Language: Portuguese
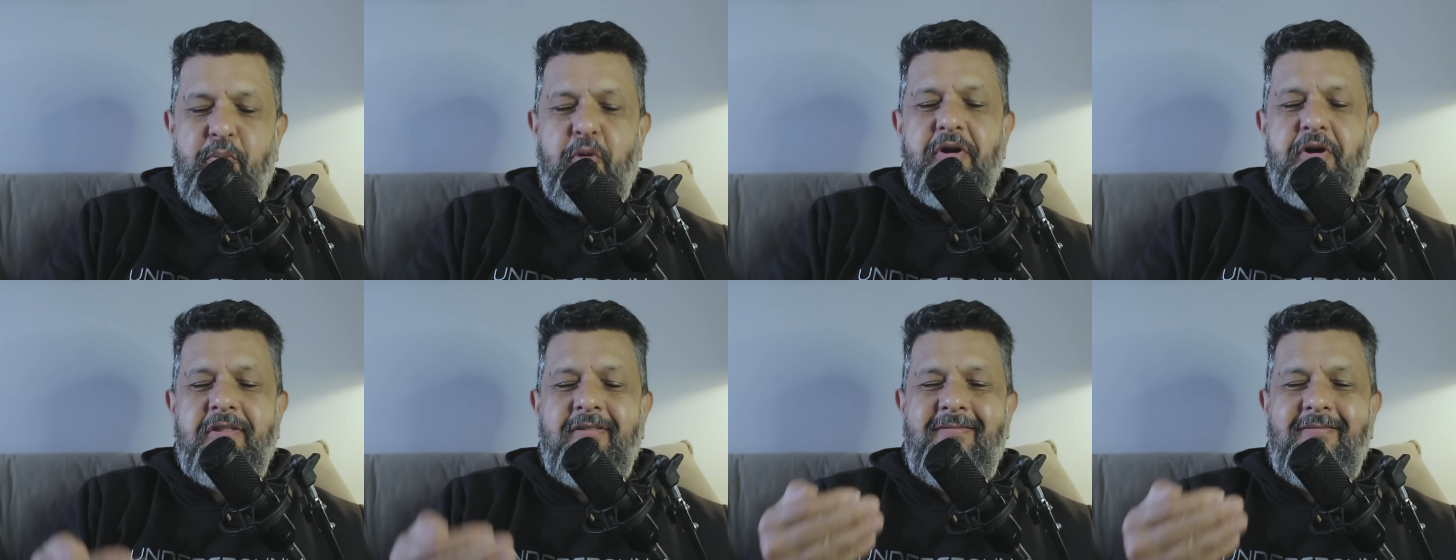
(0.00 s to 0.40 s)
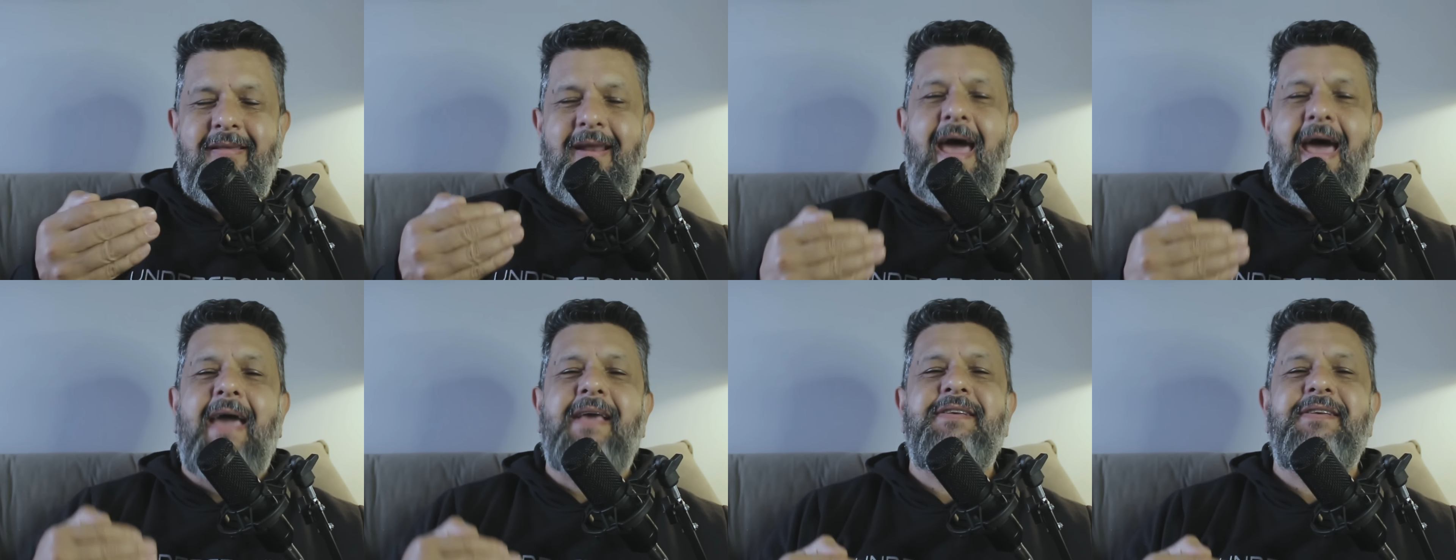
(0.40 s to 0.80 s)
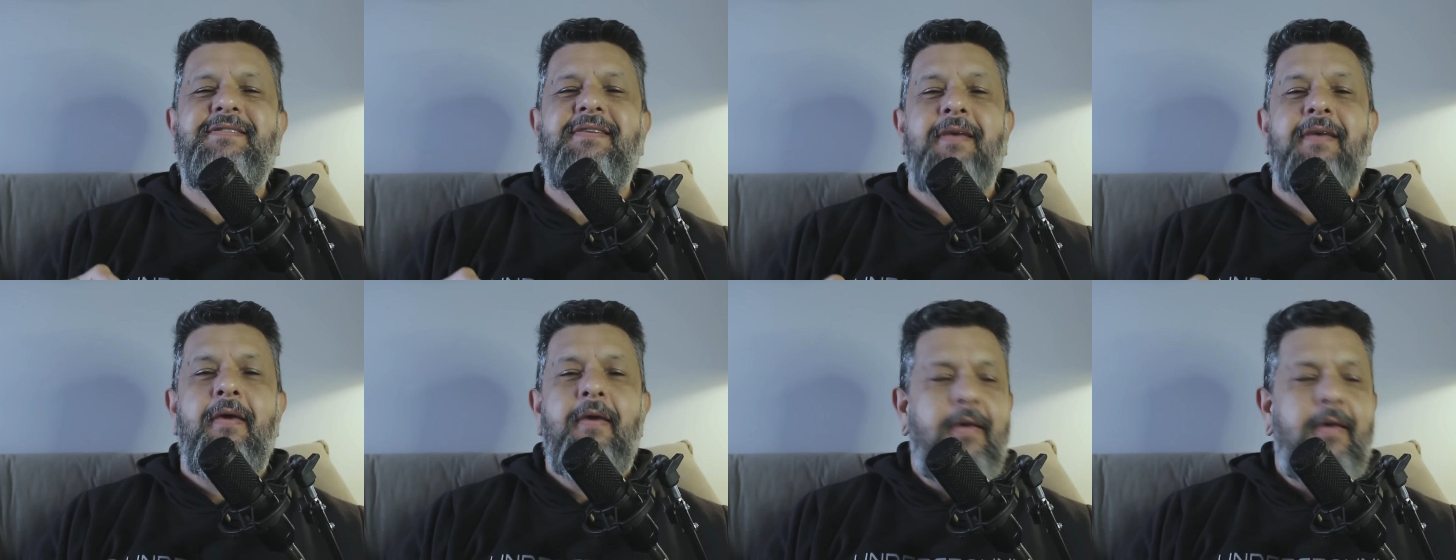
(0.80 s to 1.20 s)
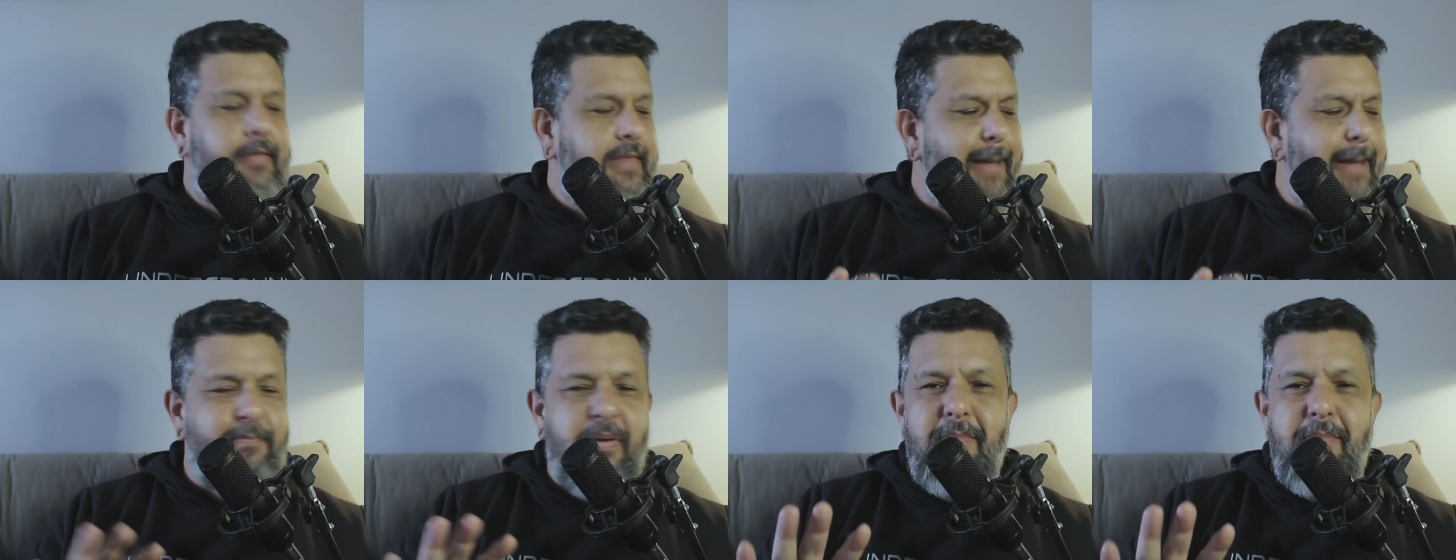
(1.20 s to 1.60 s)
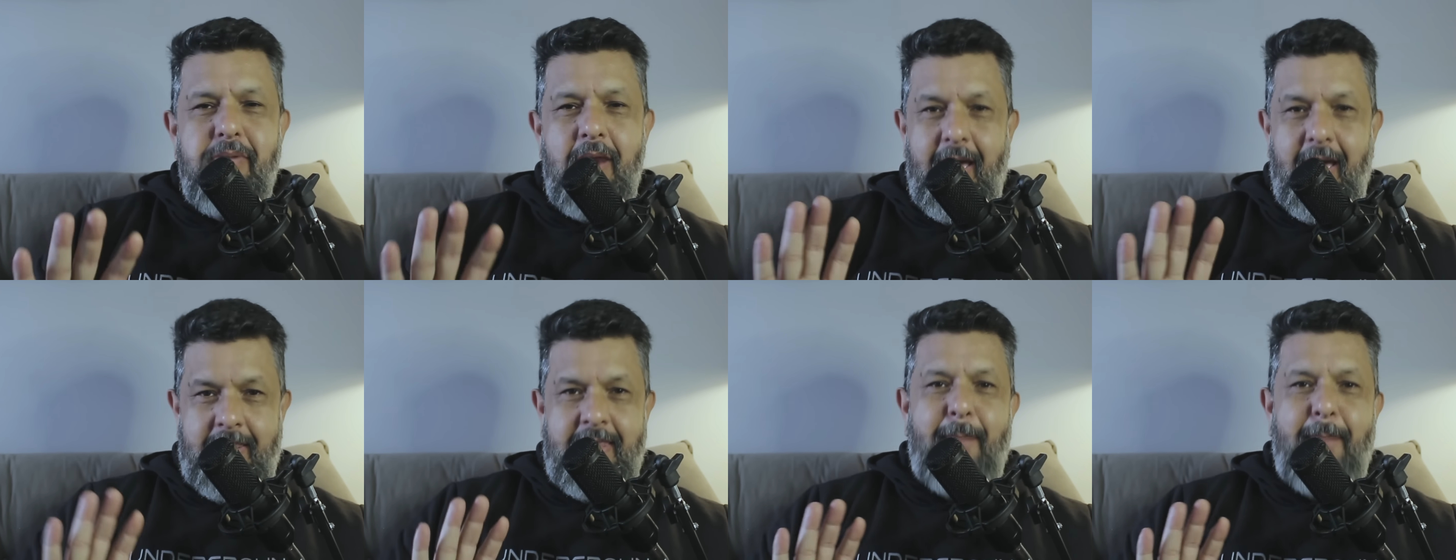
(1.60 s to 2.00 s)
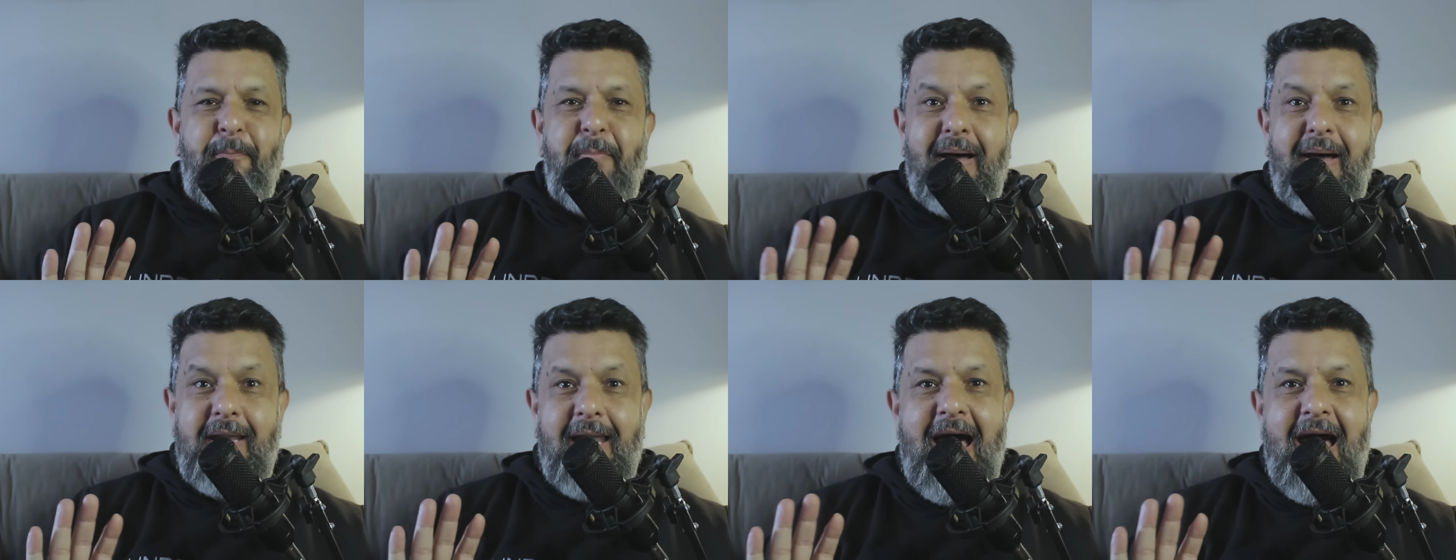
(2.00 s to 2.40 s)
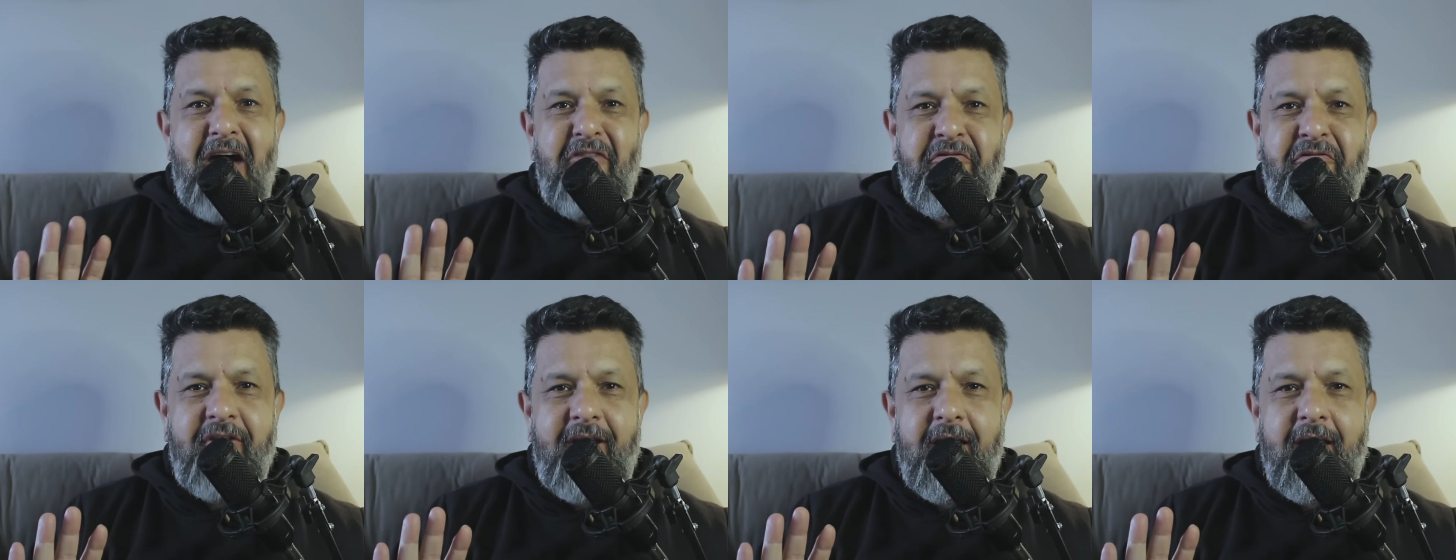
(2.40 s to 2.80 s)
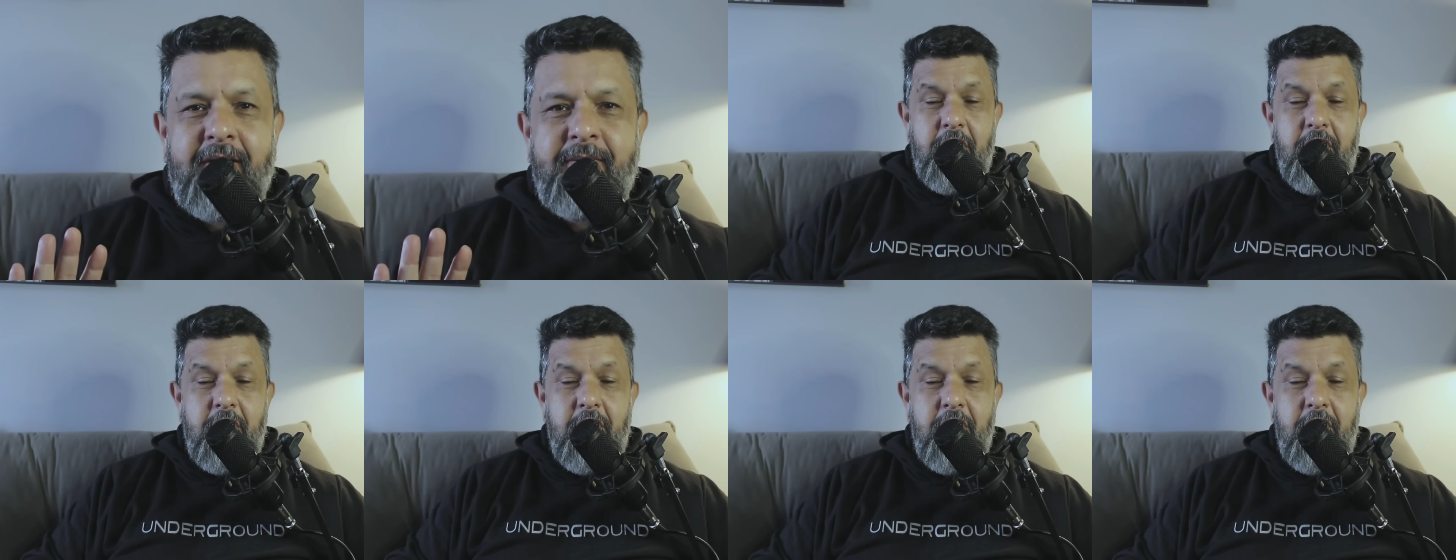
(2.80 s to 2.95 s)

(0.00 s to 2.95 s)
por trás da Bíblia, da palavra.